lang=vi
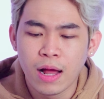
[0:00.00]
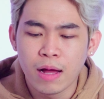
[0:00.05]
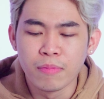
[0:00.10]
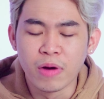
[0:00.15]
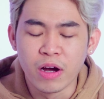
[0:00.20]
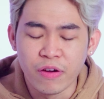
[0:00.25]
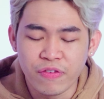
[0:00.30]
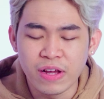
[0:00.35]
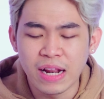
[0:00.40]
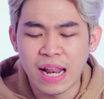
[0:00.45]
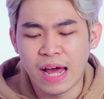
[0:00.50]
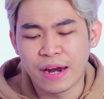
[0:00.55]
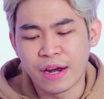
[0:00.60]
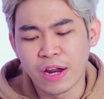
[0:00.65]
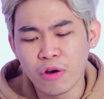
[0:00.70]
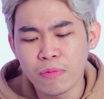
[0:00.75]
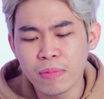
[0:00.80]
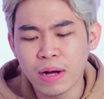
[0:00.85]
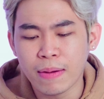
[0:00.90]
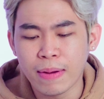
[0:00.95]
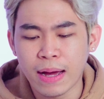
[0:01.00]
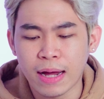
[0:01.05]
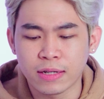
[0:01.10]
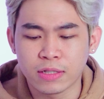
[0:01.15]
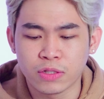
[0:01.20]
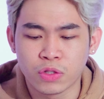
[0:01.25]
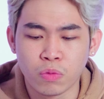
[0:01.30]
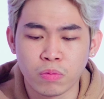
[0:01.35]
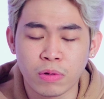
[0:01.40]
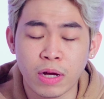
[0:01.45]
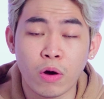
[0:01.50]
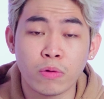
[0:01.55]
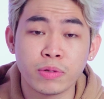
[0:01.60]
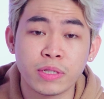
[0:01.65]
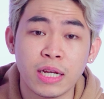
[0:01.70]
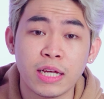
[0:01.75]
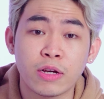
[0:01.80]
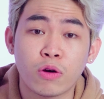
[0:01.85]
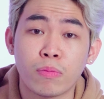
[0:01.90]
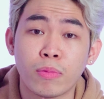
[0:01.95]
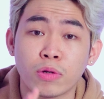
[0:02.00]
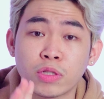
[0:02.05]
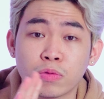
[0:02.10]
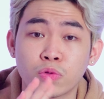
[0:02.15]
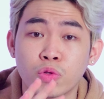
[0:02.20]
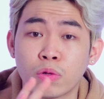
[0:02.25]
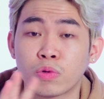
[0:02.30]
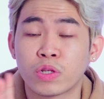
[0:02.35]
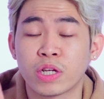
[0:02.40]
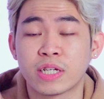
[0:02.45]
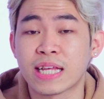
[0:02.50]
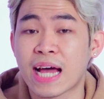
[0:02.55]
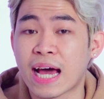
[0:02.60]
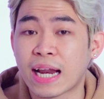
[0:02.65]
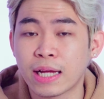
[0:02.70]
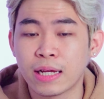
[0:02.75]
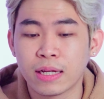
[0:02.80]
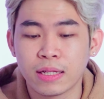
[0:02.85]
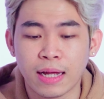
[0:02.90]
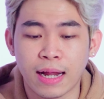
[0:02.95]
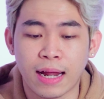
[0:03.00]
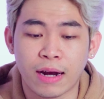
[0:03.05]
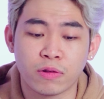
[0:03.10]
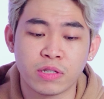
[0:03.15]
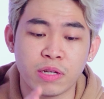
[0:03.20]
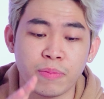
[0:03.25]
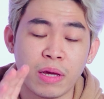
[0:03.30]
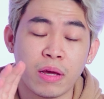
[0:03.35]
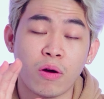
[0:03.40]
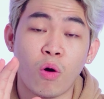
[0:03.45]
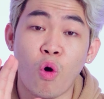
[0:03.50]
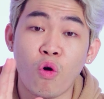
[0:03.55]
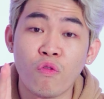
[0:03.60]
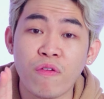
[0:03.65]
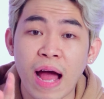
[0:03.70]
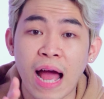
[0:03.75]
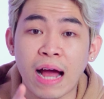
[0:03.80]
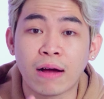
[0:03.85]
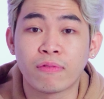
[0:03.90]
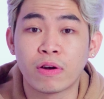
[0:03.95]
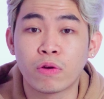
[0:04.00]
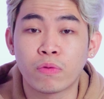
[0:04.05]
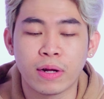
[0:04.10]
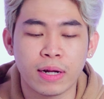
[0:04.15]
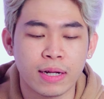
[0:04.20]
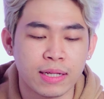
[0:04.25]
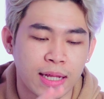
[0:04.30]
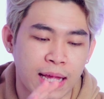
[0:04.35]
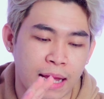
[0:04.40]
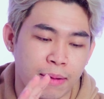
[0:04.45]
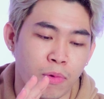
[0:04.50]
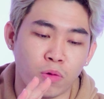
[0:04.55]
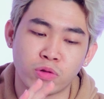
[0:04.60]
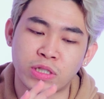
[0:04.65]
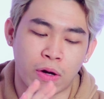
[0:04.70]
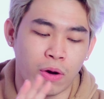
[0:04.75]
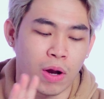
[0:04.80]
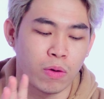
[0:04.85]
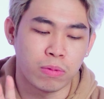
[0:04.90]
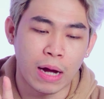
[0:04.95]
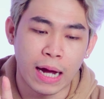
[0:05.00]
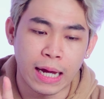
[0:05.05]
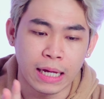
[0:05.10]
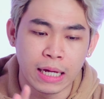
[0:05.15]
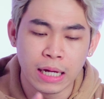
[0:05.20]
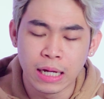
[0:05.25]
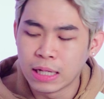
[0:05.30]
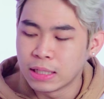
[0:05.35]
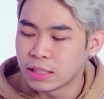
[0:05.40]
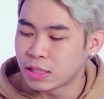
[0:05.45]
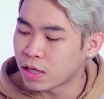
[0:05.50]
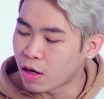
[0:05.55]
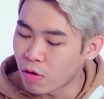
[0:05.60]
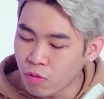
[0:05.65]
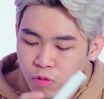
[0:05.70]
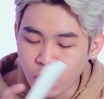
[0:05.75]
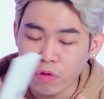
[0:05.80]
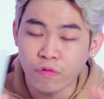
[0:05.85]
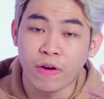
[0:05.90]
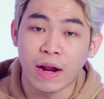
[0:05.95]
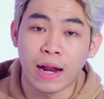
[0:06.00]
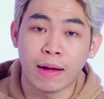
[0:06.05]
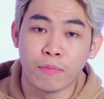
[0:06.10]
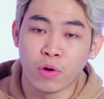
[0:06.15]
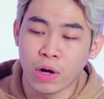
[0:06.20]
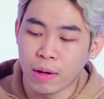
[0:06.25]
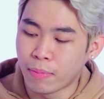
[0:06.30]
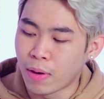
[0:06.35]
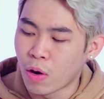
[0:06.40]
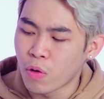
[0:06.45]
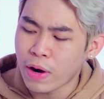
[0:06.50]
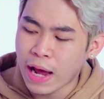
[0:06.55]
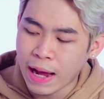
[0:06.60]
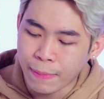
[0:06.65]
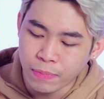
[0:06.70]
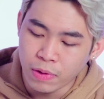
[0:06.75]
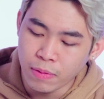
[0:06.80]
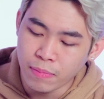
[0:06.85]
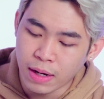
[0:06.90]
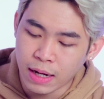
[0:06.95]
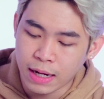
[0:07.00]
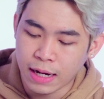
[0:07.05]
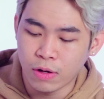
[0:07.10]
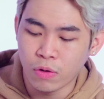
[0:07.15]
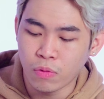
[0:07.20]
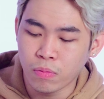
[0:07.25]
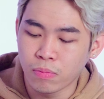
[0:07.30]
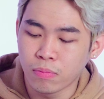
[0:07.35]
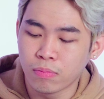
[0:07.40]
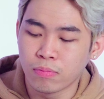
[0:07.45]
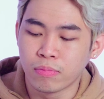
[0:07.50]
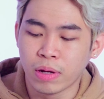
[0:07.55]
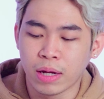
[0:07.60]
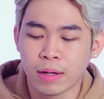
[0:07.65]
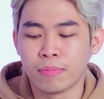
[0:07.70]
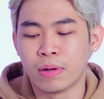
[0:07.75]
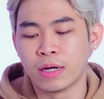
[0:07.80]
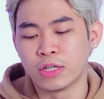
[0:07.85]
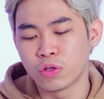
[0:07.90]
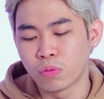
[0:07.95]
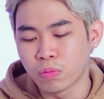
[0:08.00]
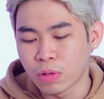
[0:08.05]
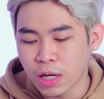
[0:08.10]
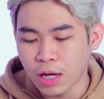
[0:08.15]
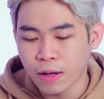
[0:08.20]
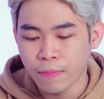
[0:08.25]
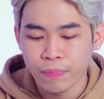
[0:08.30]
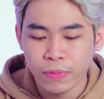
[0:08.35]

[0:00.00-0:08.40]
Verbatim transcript: bởi vì là nếu mà các bạn dùng cái ốp silicon màu trong suốt một thời gian ấy thì là nó sẽ bị ố vàng và lúc đấy là thành màu cháo lòng ngay, chứ không còn phải là một cái màu đẹp nhưng mà cái lúc mình mới dùng nữa.